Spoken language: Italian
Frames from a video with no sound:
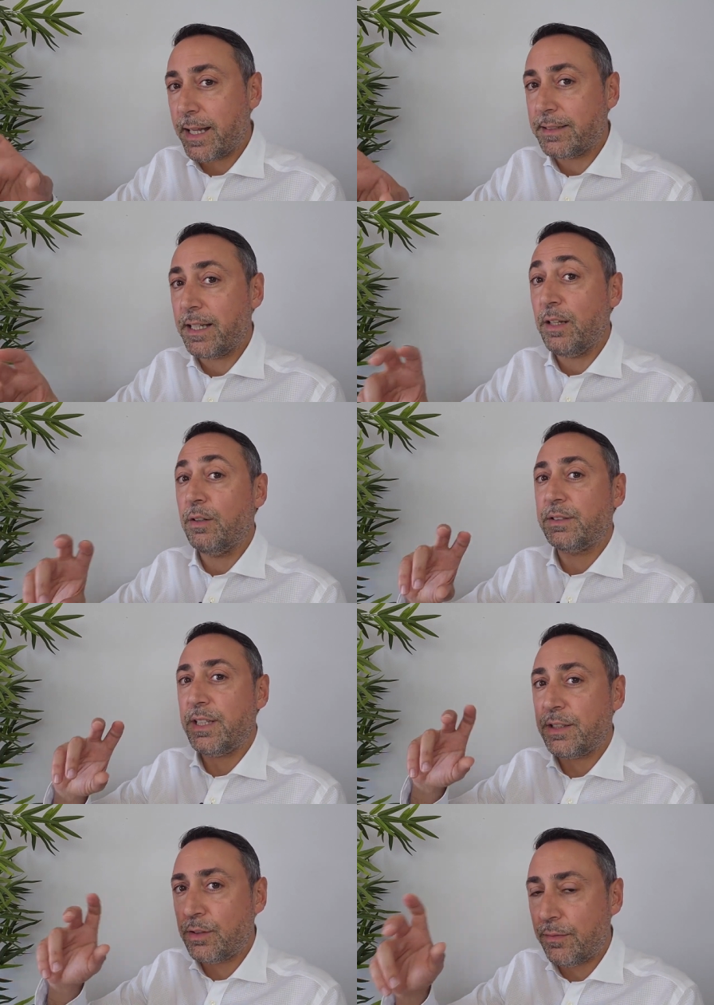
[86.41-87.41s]
se lo
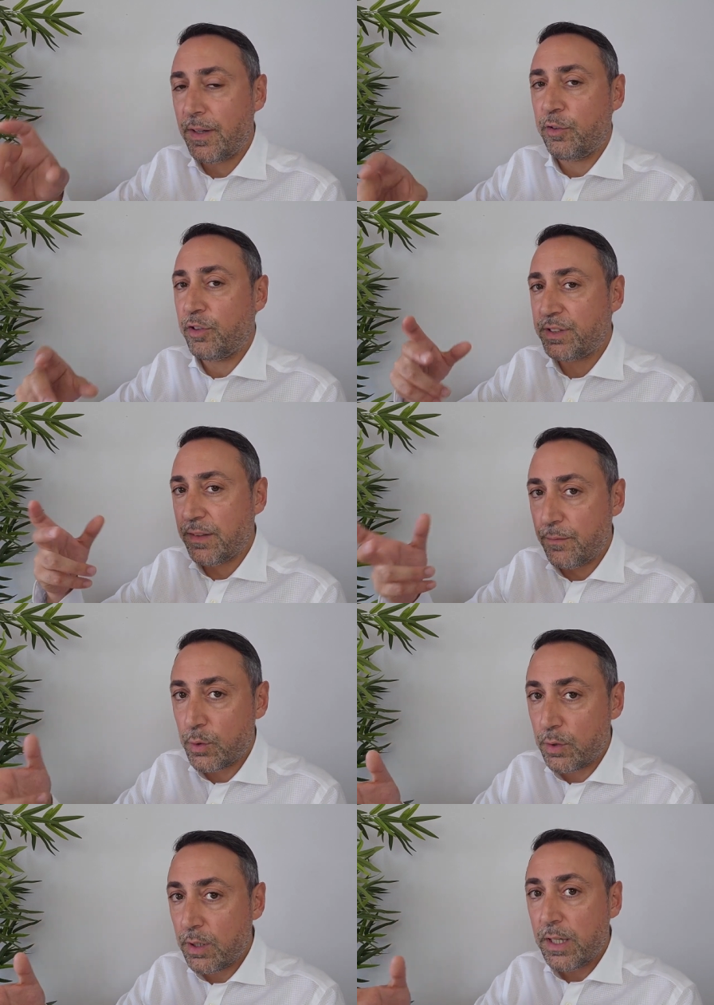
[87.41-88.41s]
stesso file CSV